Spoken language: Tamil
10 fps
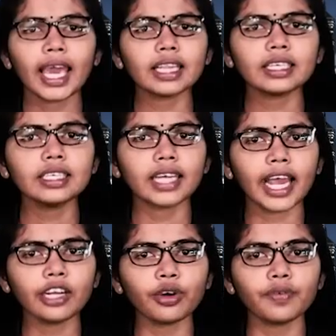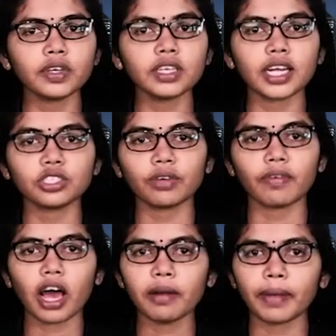இது நேட்டோவுக்கு ரஷ்ய
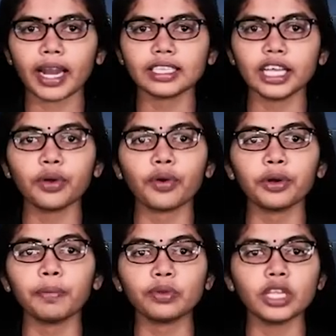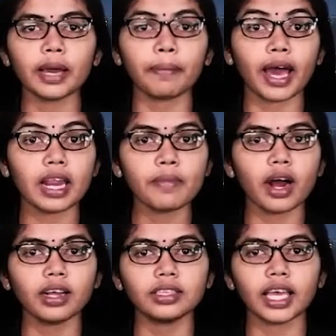வான்பலத்தின் ஒரு புதிய
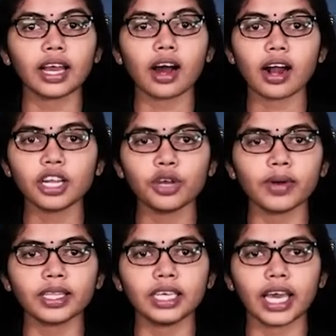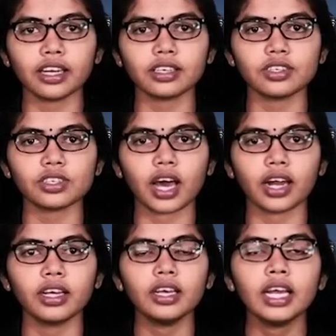பரிமாணத்தை காட்டியுள்ளது
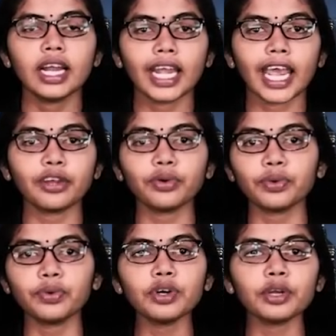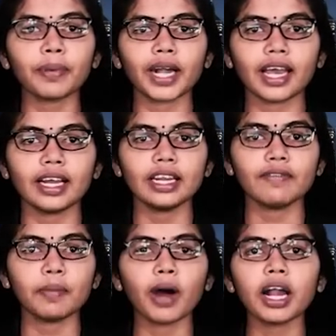என்கின்றார் நேட்டோ
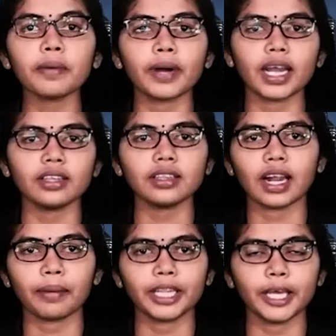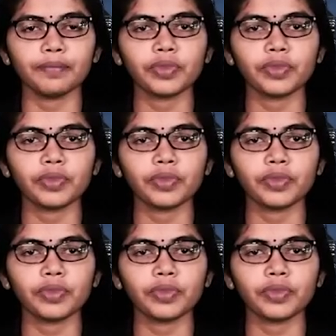கூட்டுப்படைகளின் விமானப்படை தளபதி